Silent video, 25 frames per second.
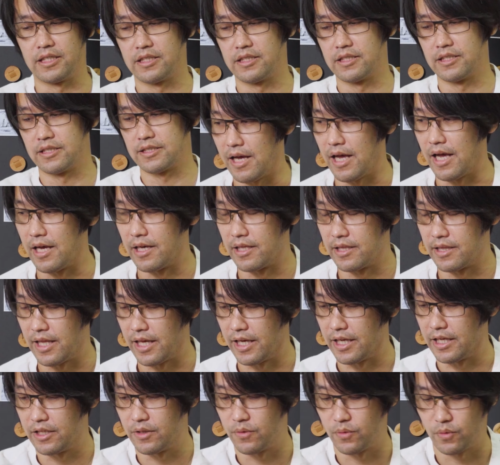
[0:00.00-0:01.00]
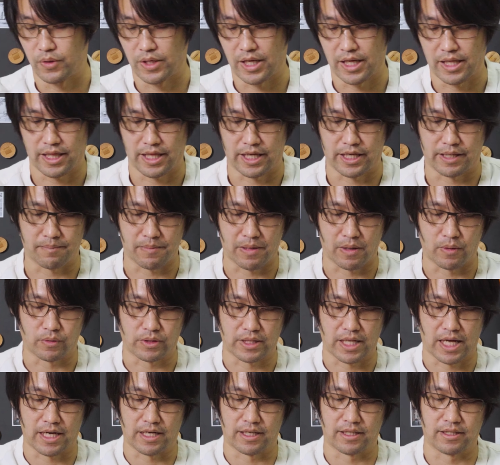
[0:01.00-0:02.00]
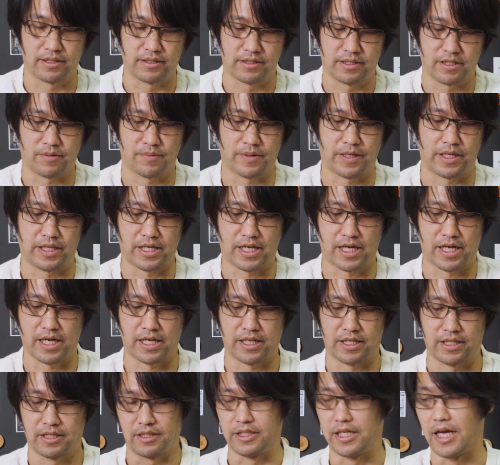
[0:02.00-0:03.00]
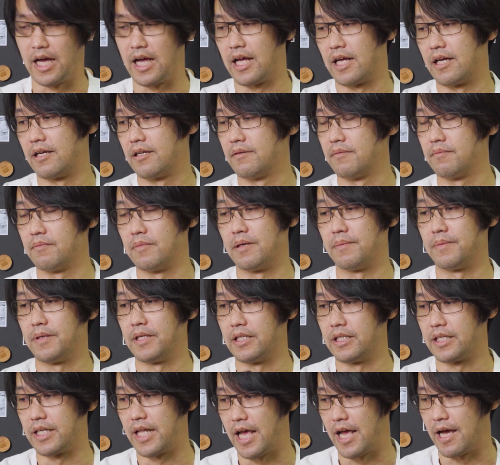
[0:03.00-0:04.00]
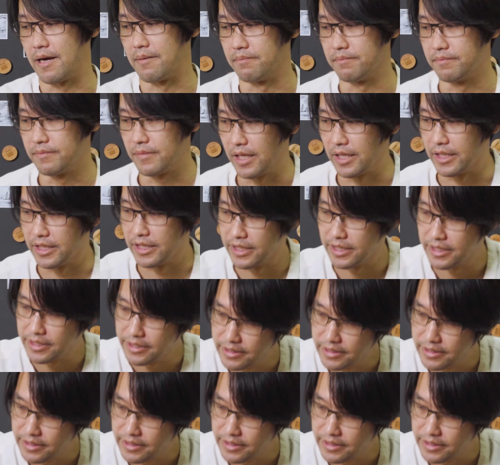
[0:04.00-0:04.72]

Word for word: ยใส่ให้ดูนะใส่กระเป๋าตังค์เข้าไปได้หรือเผลอแถมอันนี้